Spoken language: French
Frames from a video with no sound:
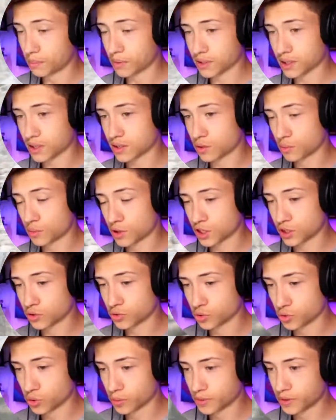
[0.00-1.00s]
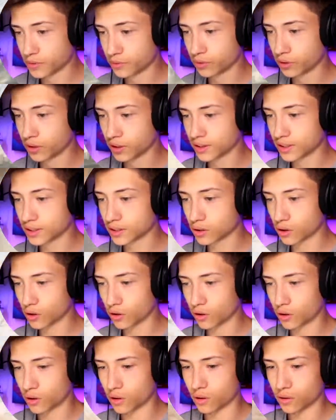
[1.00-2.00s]
Pour ça, sur ma chaîne YouTube, si vous voulez des
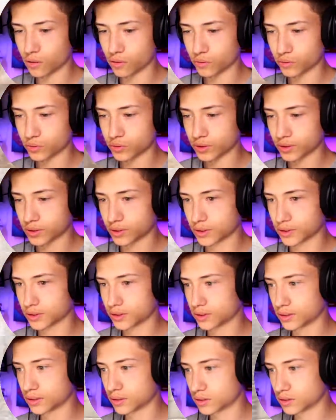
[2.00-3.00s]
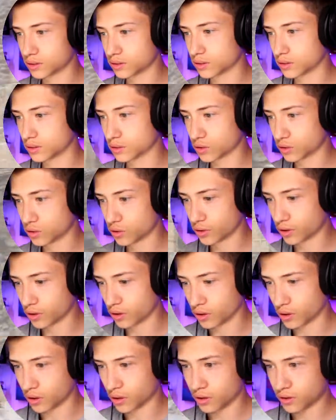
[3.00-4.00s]
trolls. C'est des, des trolls.
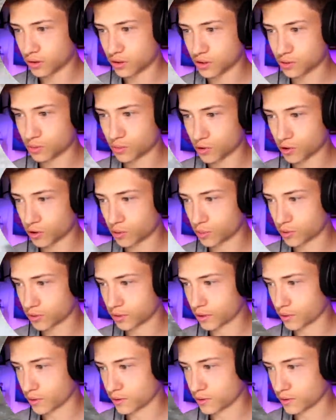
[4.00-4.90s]
Dites-moi en commentaire